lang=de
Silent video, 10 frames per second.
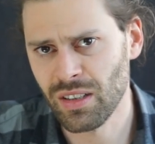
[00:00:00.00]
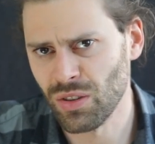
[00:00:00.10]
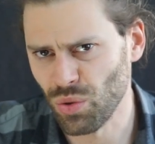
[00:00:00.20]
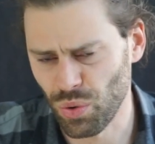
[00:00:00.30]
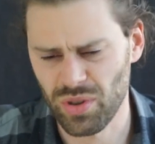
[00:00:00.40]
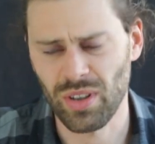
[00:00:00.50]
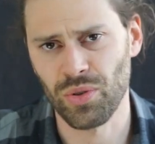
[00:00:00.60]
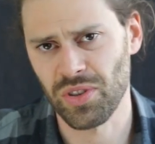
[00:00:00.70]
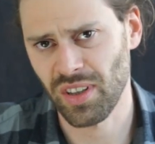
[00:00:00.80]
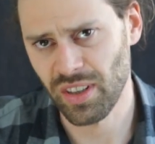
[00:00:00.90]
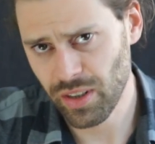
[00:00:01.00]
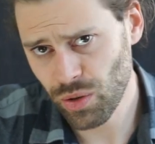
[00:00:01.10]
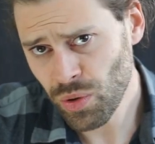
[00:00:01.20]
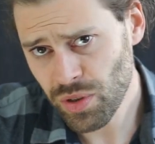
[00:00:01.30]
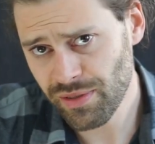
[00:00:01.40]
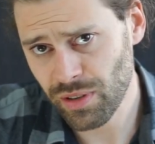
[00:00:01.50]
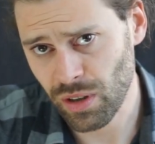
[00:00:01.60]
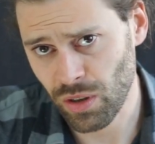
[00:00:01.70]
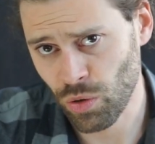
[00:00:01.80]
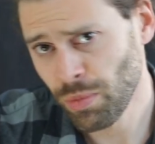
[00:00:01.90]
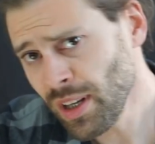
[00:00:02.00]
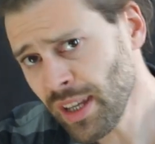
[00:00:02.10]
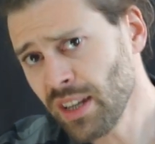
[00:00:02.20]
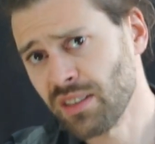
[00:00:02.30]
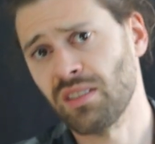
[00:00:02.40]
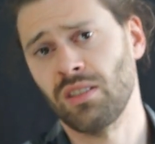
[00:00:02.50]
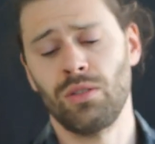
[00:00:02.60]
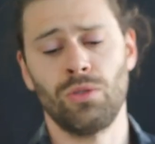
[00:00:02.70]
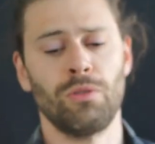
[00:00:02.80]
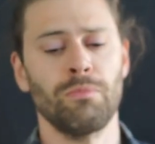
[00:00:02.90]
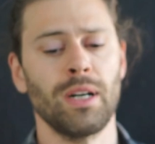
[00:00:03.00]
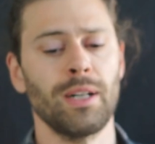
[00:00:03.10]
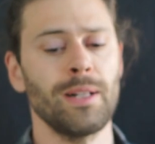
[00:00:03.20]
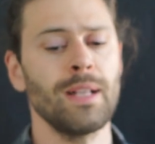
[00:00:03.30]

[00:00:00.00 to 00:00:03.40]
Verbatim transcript: die durchaus religiös wirken. Überlegen Sie sich doch mal.